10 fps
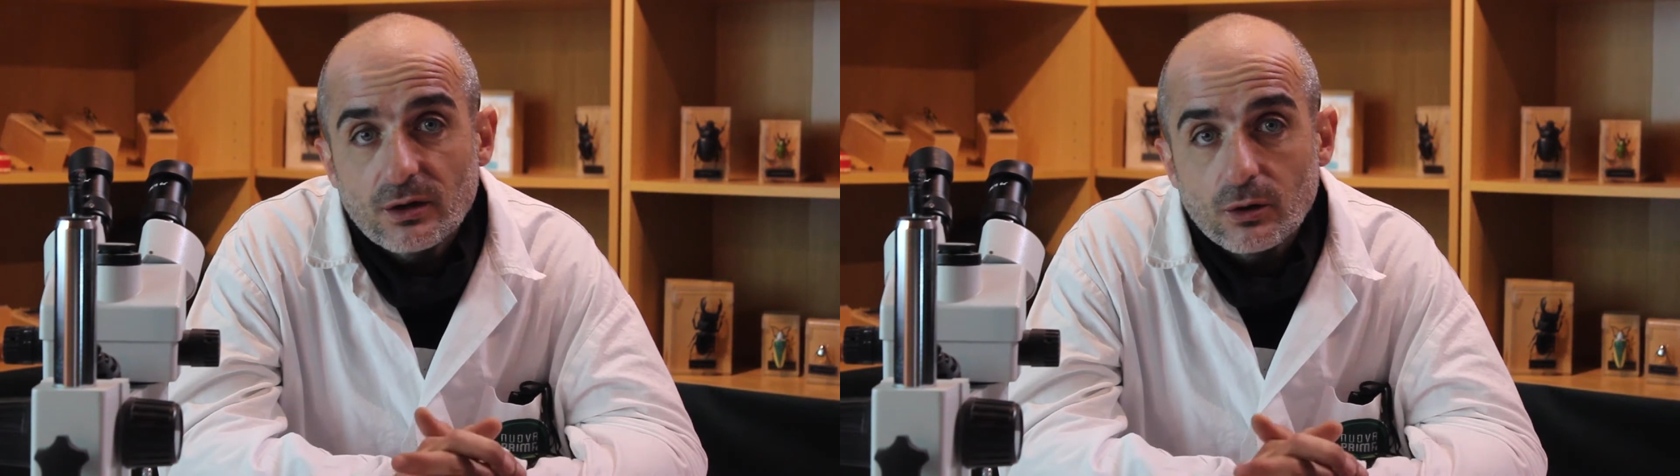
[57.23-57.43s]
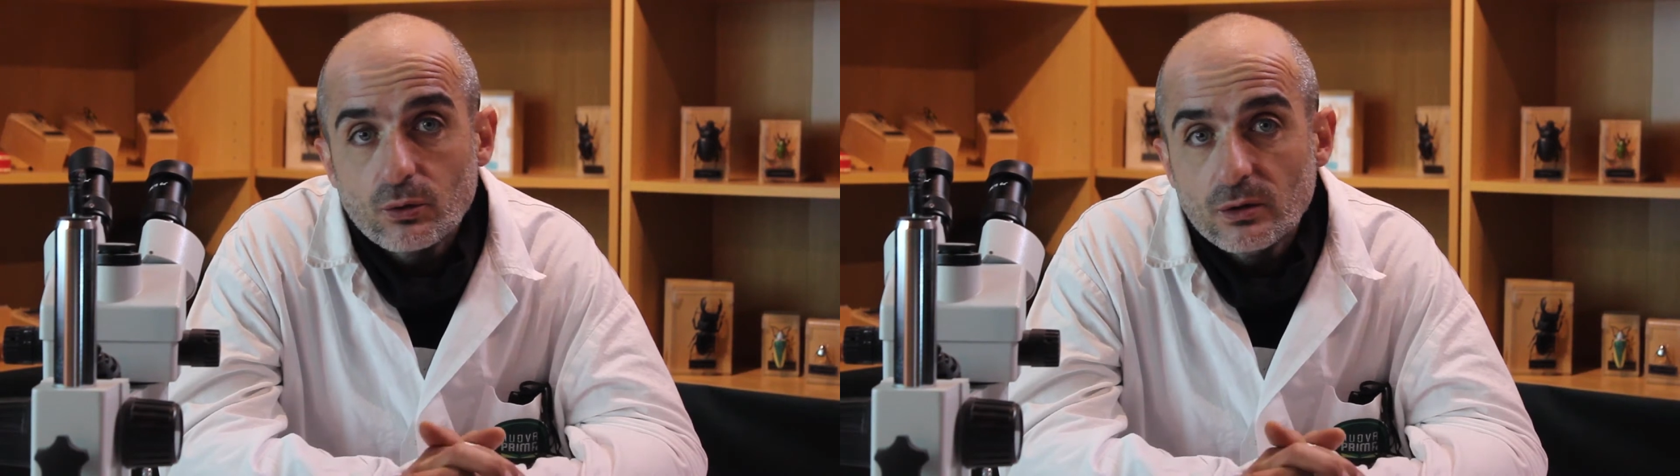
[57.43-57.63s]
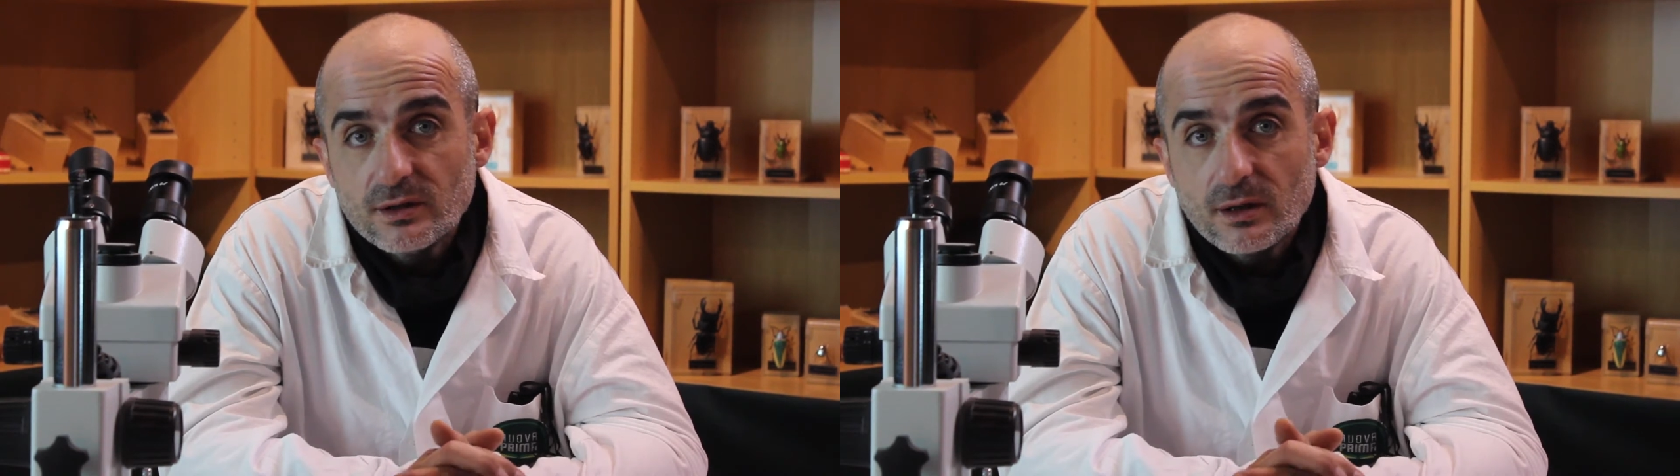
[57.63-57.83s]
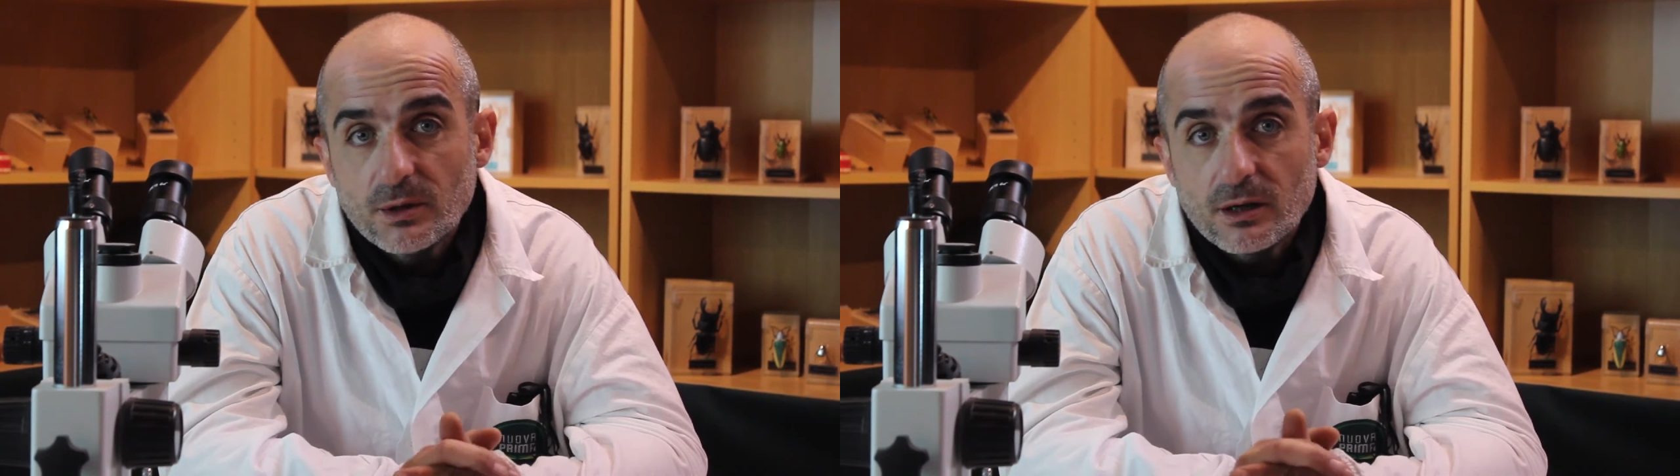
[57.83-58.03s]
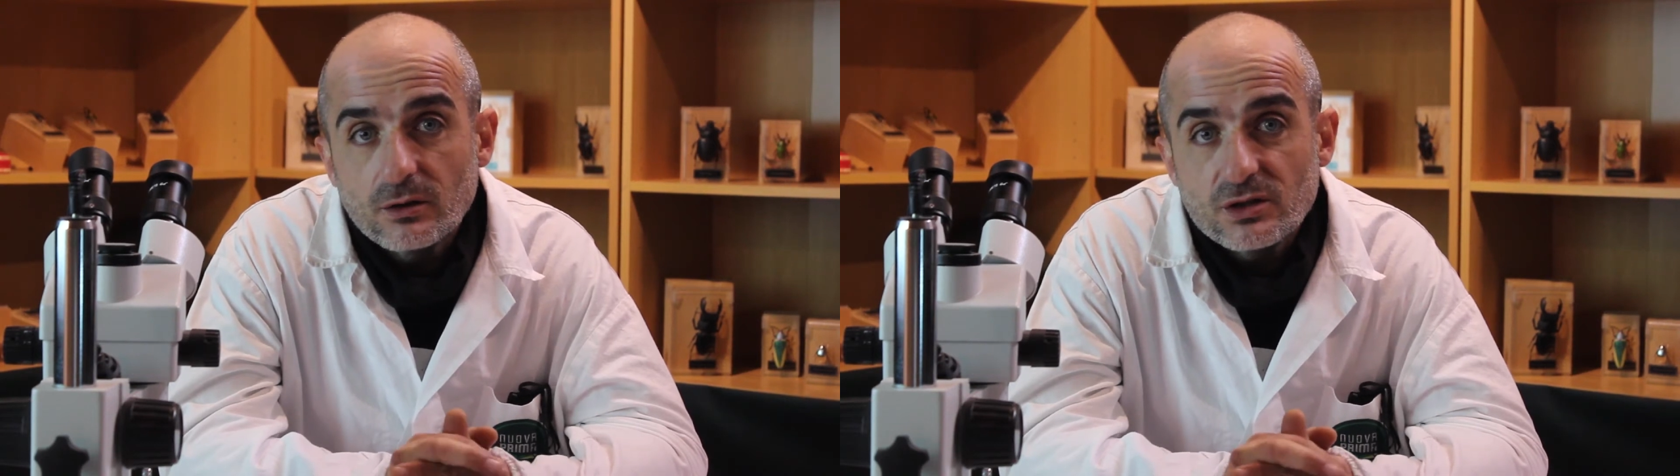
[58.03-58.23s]
da cui il
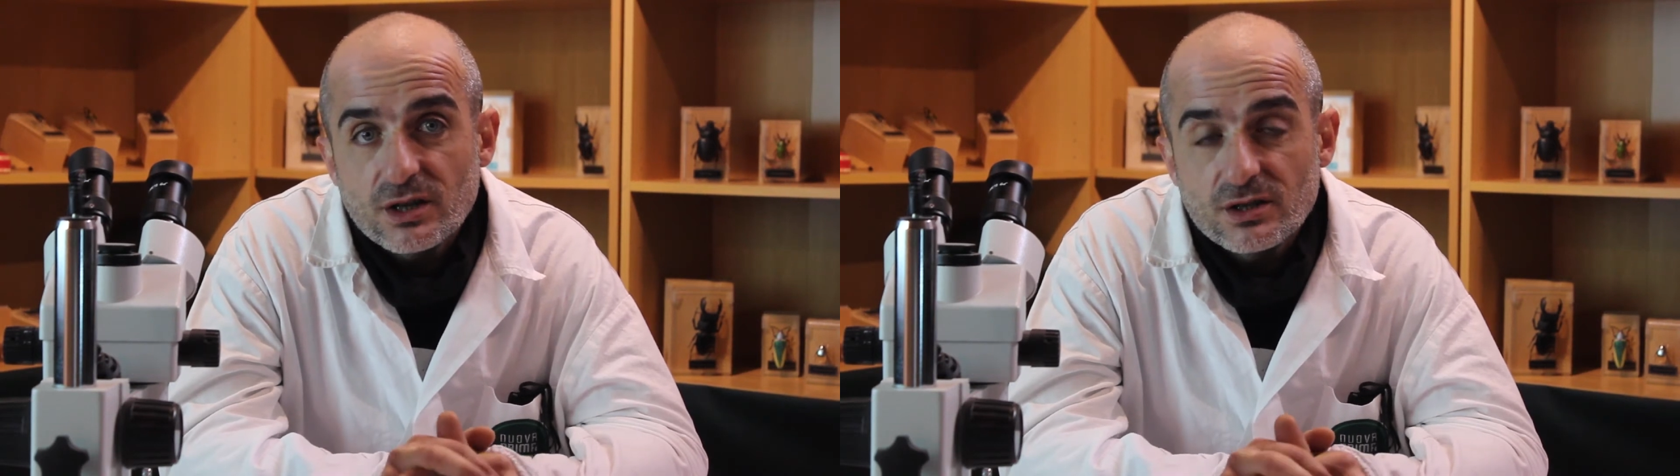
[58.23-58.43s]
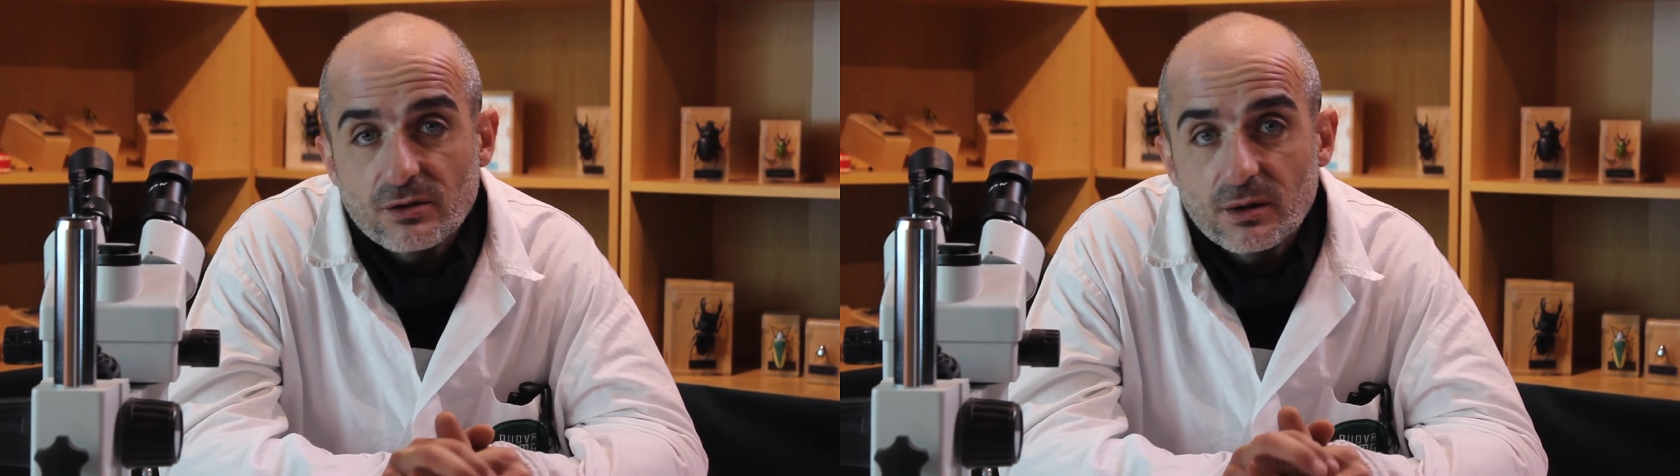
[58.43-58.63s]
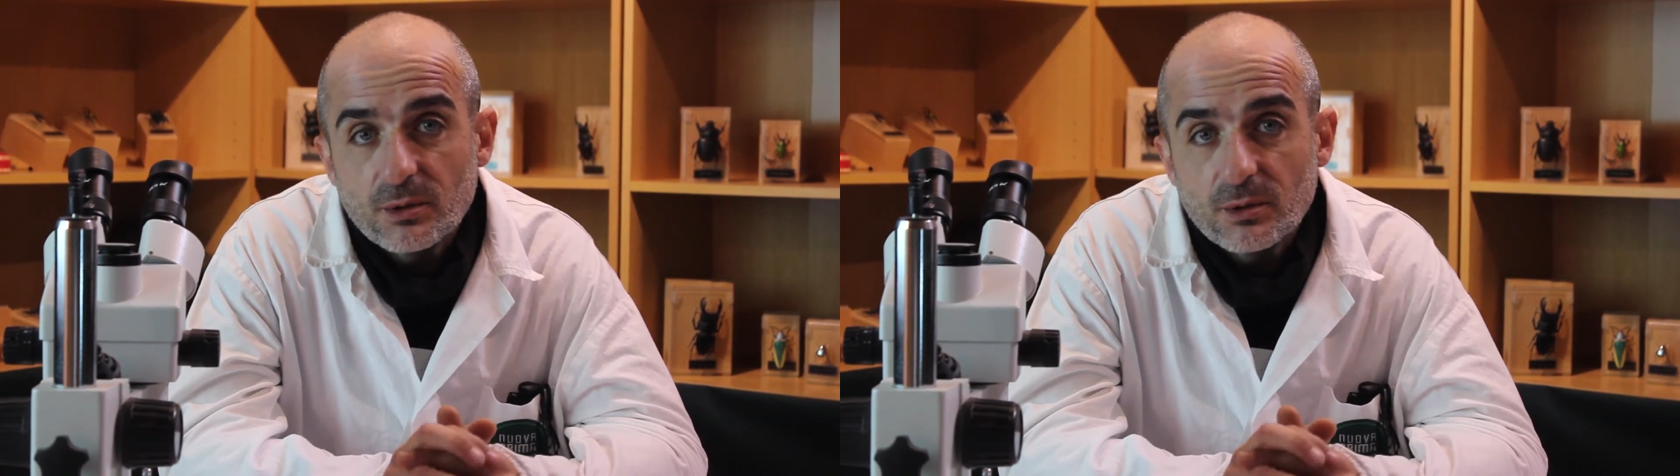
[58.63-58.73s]
termine anglosassone